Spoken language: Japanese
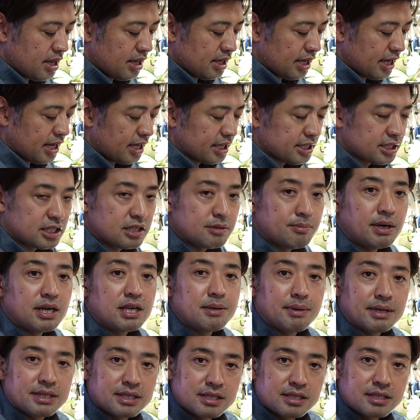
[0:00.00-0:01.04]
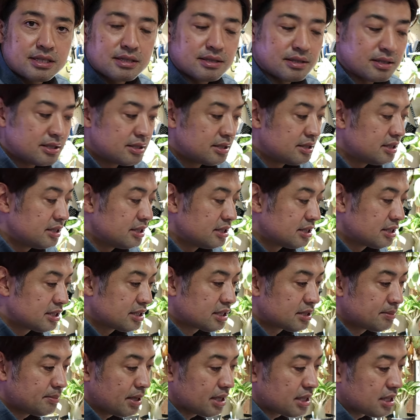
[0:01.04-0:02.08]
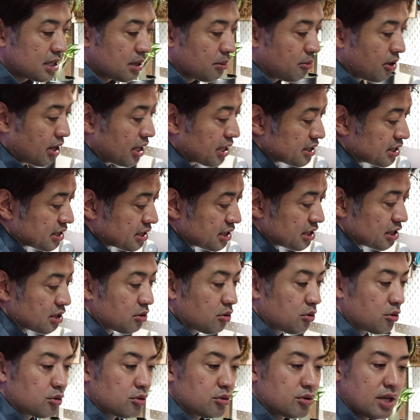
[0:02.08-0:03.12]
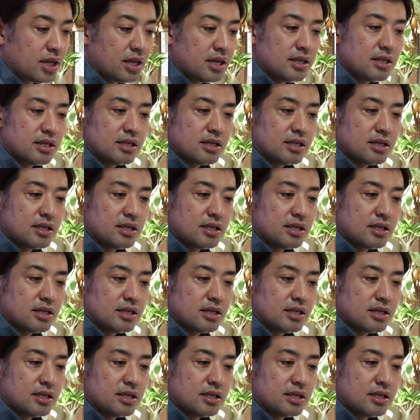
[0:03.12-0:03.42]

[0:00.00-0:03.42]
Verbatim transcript: 詰まります。詰まっても安心。このね、